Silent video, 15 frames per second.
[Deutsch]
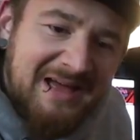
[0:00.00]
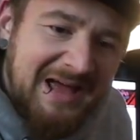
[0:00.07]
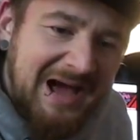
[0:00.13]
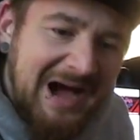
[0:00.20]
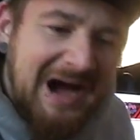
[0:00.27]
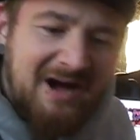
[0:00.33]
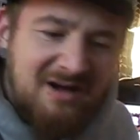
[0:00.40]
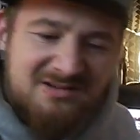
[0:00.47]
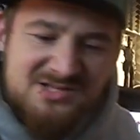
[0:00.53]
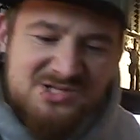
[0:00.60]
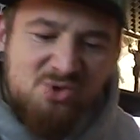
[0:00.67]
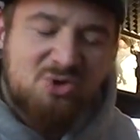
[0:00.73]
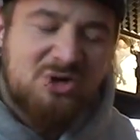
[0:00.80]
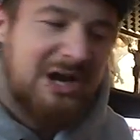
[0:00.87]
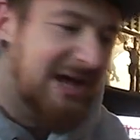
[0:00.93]
ja,
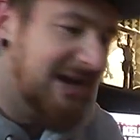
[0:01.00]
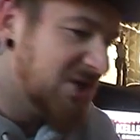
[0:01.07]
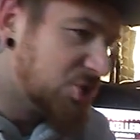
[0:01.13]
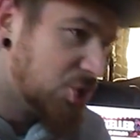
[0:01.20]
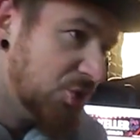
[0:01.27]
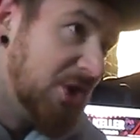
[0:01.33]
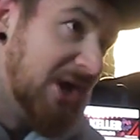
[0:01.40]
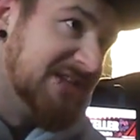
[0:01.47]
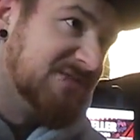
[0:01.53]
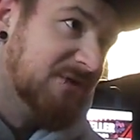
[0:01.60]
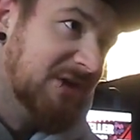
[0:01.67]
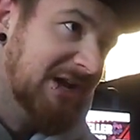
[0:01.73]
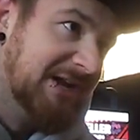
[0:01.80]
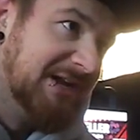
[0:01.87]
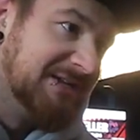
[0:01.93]
so ein kleiner
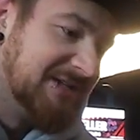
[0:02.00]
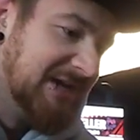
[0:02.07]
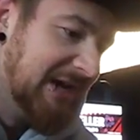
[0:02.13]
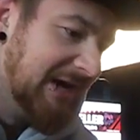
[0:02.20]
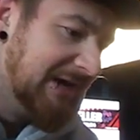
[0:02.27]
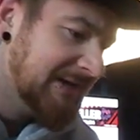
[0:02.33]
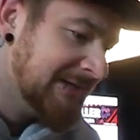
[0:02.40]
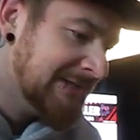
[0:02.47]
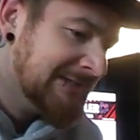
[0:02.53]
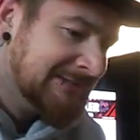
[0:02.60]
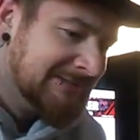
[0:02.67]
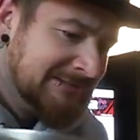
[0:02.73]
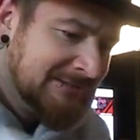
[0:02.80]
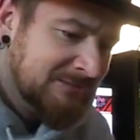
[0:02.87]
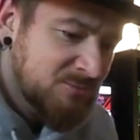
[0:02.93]
Schönheitsfehler der Teller.
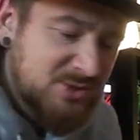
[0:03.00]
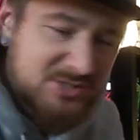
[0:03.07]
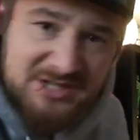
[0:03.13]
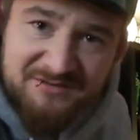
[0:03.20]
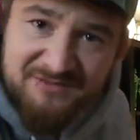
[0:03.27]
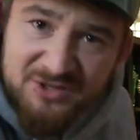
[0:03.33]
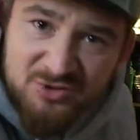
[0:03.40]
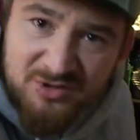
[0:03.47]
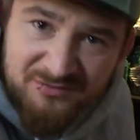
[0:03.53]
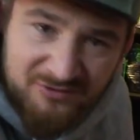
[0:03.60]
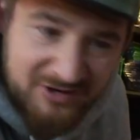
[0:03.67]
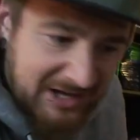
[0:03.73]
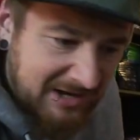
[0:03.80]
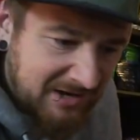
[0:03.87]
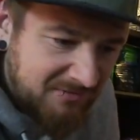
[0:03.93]
Müsst ihr eventuell
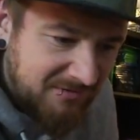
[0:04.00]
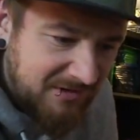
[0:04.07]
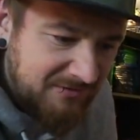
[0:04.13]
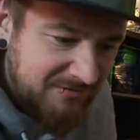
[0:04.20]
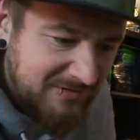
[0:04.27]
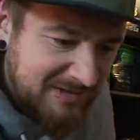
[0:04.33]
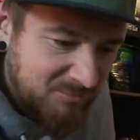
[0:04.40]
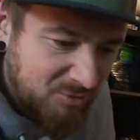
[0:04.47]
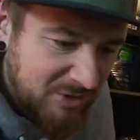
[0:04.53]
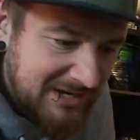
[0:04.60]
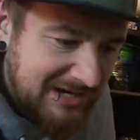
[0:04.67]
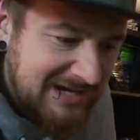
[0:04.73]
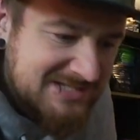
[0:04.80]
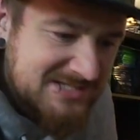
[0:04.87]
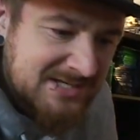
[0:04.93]
von einer anderen Pfeife nehmen oder
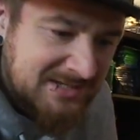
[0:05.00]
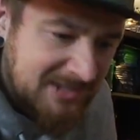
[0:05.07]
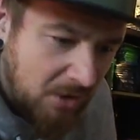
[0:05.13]
ihr lasst den